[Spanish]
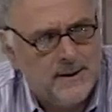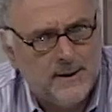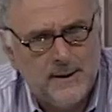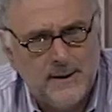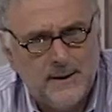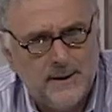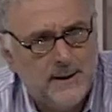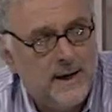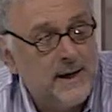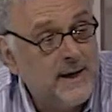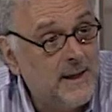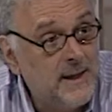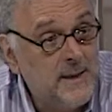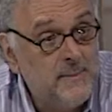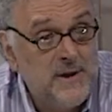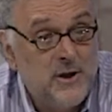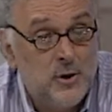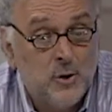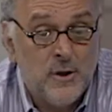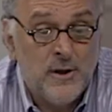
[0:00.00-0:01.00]
Eh,
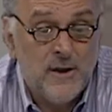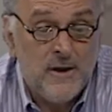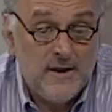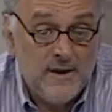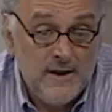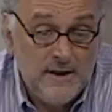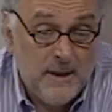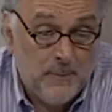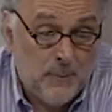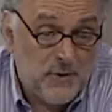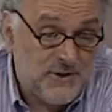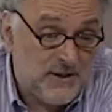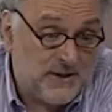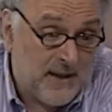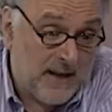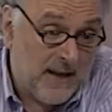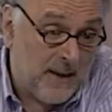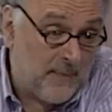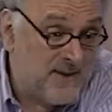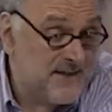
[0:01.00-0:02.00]
académicos. Y después
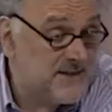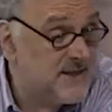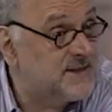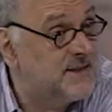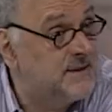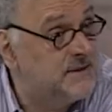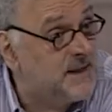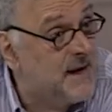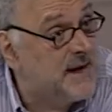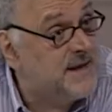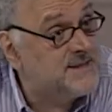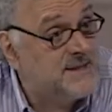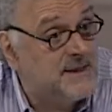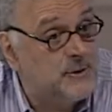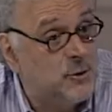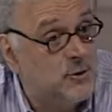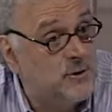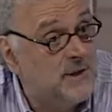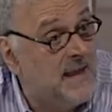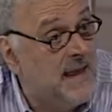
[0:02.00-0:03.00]
están las mesas centrales en
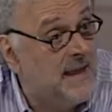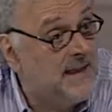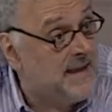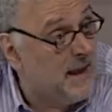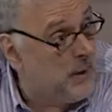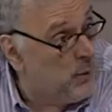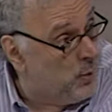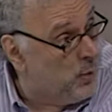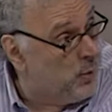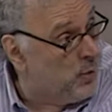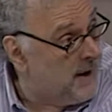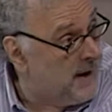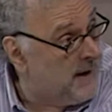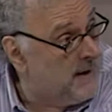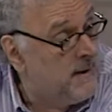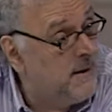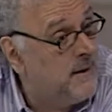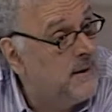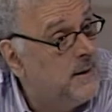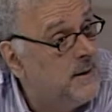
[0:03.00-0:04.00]
donde la
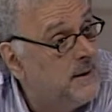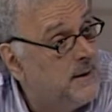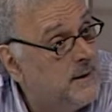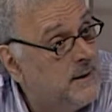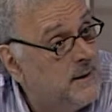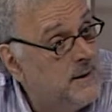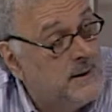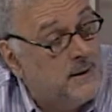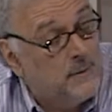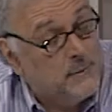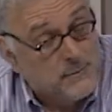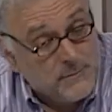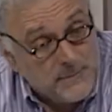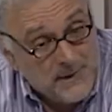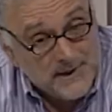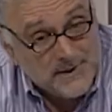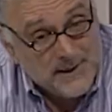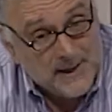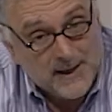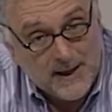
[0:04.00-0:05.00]
inaugura un
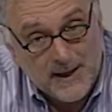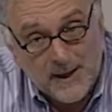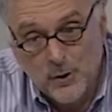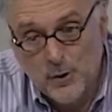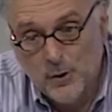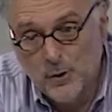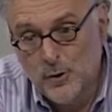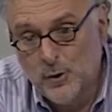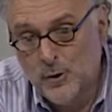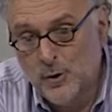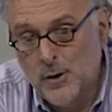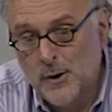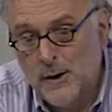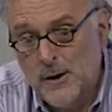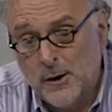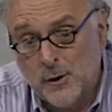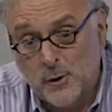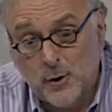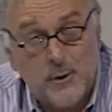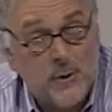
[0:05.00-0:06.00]
destacado
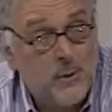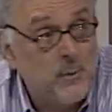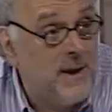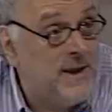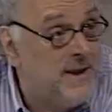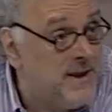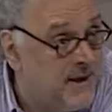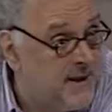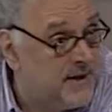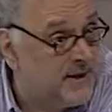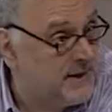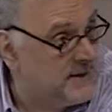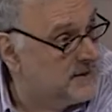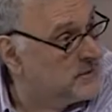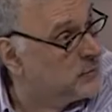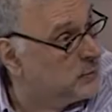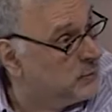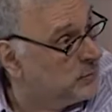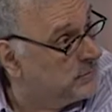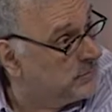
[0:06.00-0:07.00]
Robert Guayé, que
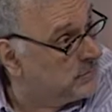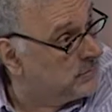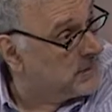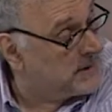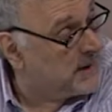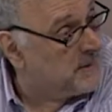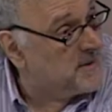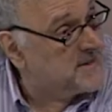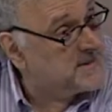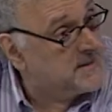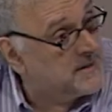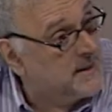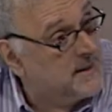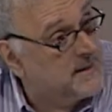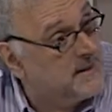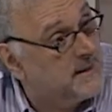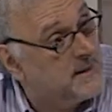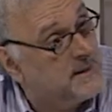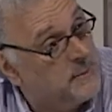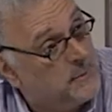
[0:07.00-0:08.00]
es un
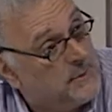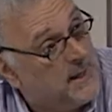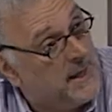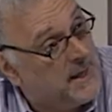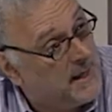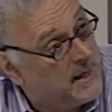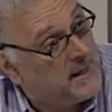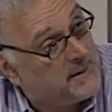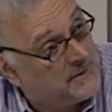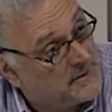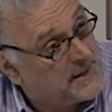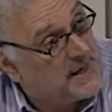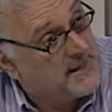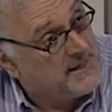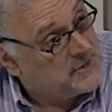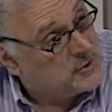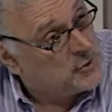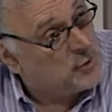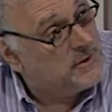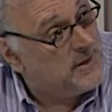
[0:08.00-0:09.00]
representante de una
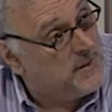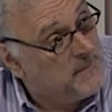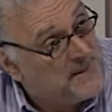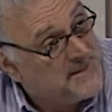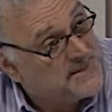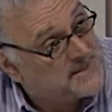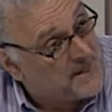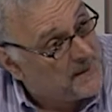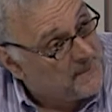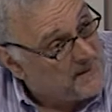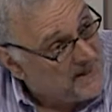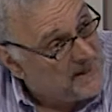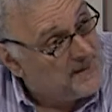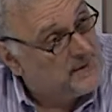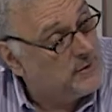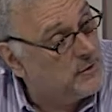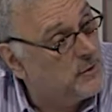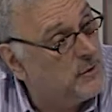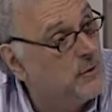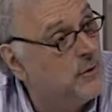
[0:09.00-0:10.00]
tradición de
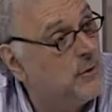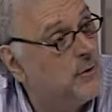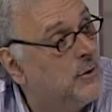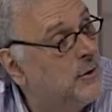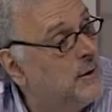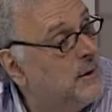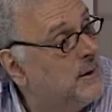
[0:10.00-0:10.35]
pensamiento